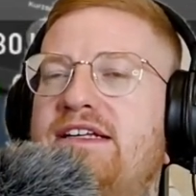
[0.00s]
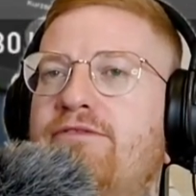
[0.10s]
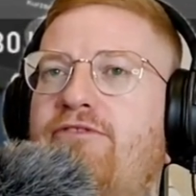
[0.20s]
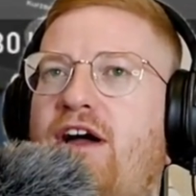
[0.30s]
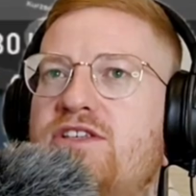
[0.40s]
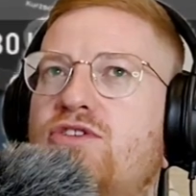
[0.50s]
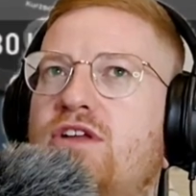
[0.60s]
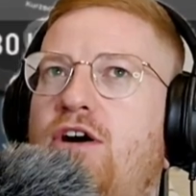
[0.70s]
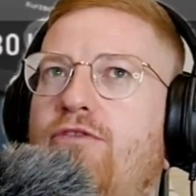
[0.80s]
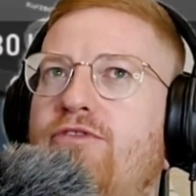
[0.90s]
dem Fahrzeug
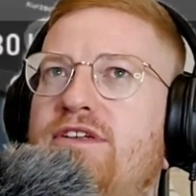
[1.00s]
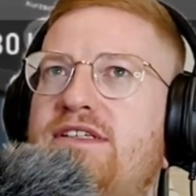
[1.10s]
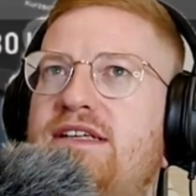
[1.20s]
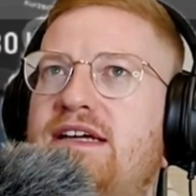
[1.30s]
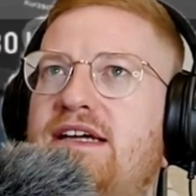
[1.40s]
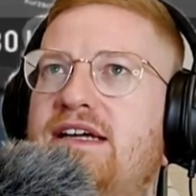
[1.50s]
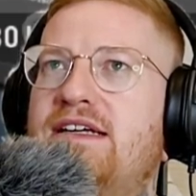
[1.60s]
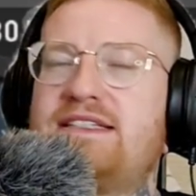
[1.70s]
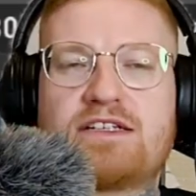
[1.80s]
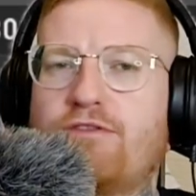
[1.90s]
drauf ist, äh,
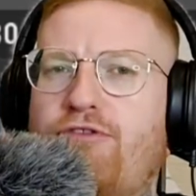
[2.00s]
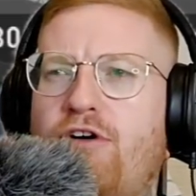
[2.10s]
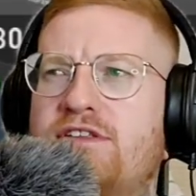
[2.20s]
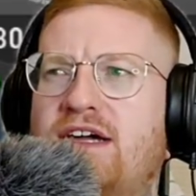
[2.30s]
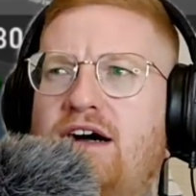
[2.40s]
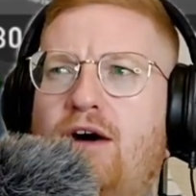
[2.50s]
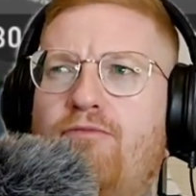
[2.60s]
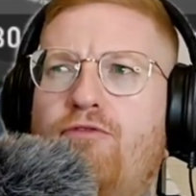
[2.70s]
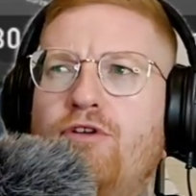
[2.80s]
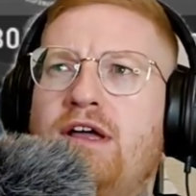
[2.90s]
ist er sofort da,
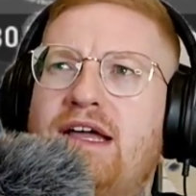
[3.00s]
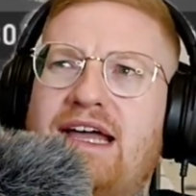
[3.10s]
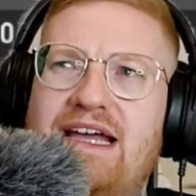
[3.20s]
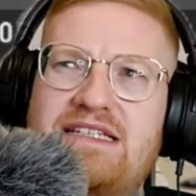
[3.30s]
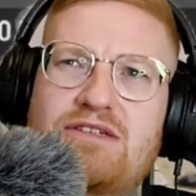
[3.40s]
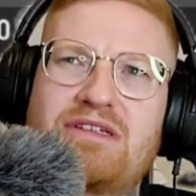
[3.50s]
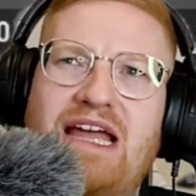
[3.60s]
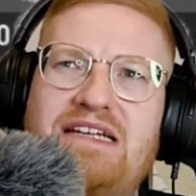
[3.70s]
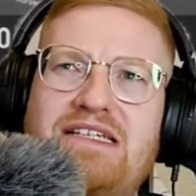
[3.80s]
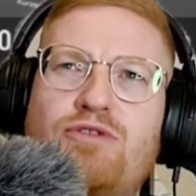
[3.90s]
obwohl es so ein
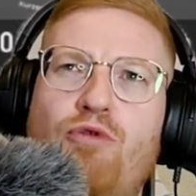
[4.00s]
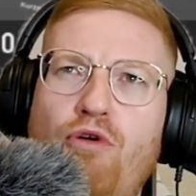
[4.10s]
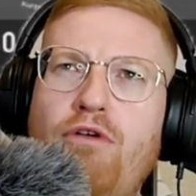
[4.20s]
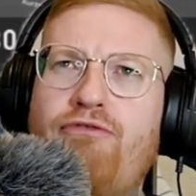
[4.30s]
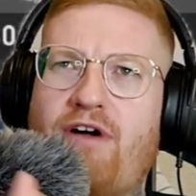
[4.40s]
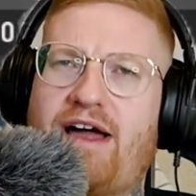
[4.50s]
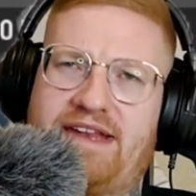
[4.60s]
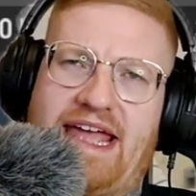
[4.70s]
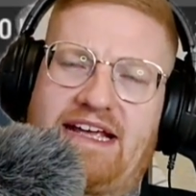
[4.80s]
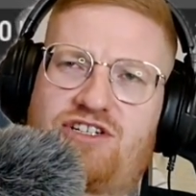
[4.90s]
leichtes
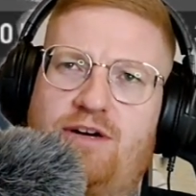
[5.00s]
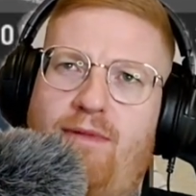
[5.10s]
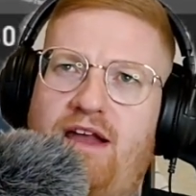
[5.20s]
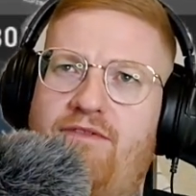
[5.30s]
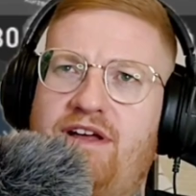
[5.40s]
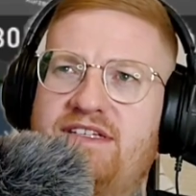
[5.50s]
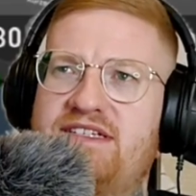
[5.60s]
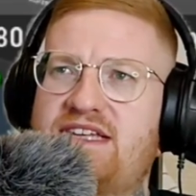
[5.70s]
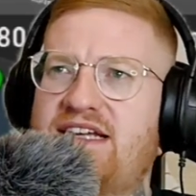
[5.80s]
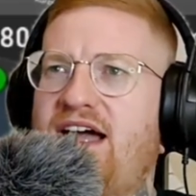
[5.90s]
Hochfahren eigentlich normalerweise
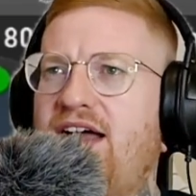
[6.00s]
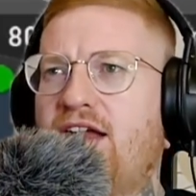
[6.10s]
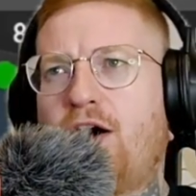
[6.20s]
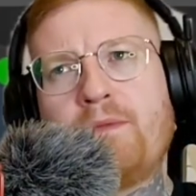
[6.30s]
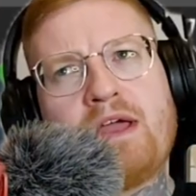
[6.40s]
ist. Egal ob